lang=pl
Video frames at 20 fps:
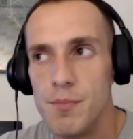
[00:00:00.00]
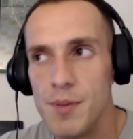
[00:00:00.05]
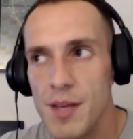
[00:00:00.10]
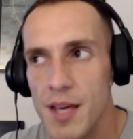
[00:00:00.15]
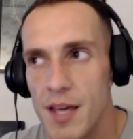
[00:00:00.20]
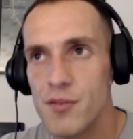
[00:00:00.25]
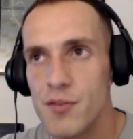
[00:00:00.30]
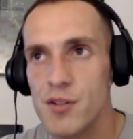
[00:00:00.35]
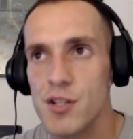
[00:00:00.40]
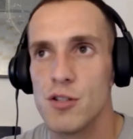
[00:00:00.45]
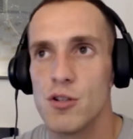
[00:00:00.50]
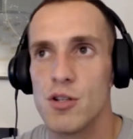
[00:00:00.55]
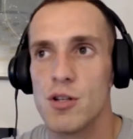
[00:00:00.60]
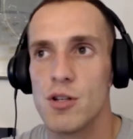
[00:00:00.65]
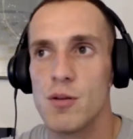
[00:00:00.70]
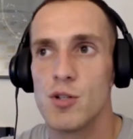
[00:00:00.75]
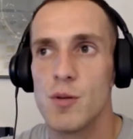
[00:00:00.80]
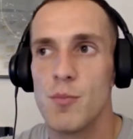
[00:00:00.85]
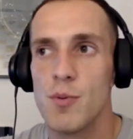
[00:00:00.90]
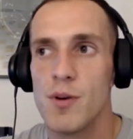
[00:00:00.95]
pierwsze, co
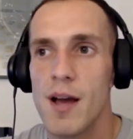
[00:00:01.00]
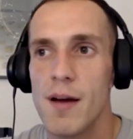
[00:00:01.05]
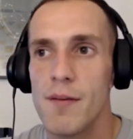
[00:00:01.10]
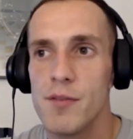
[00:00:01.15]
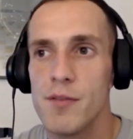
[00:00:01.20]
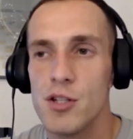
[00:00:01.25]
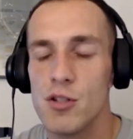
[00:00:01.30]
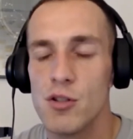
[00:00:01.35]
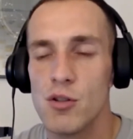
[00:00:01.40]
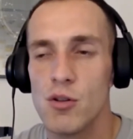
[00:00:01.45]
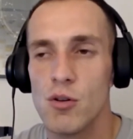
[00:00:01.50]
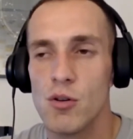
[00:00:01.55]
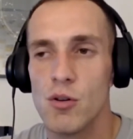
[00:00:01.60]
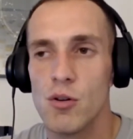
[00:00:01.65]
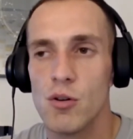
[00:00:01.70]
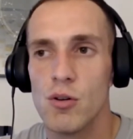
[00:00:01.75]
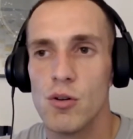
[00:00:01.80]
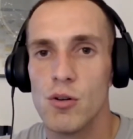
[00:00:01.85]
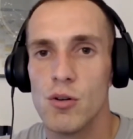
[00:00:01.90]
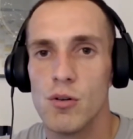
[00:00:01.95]
się może pojawić,
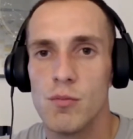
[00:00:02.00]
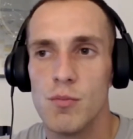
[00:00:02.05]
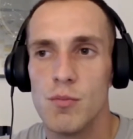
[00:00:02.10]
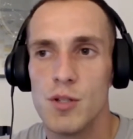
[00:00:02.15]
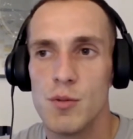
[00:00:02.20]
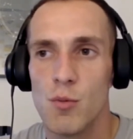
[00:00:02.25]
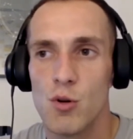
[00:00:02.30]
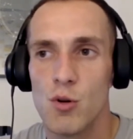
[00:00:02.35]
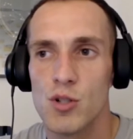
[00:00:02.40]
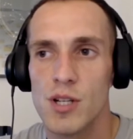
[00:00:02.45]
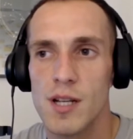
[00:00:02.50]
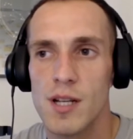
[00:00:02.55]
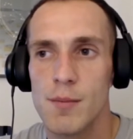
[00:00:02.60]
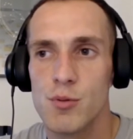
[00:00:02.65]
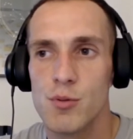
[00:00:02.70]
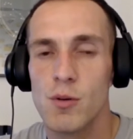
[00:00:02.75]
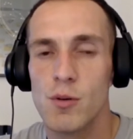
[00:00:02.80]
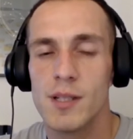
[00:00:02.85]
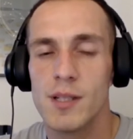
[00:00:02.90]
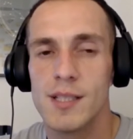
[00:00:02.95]
to być może na
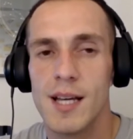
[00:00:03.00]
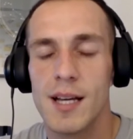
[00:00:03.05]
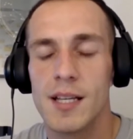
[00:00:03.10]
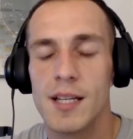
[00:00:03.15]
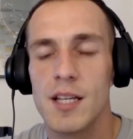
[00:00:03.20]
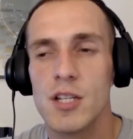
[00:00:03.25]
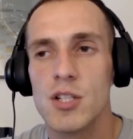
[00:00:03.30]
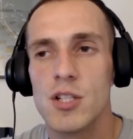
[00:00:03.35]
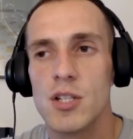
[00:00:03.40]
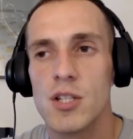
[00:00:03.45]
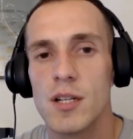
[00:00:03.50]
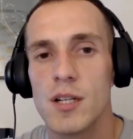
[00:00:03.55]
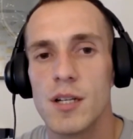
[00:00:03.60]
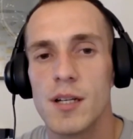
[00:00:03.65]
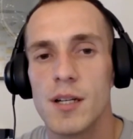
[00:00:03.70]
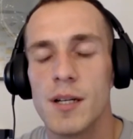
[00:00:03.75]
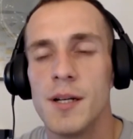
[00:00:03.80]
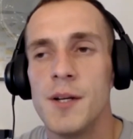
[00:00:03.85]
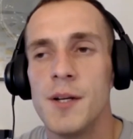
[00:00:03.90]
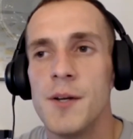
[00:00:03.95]
przykład jakieś
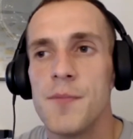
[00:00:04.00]
e,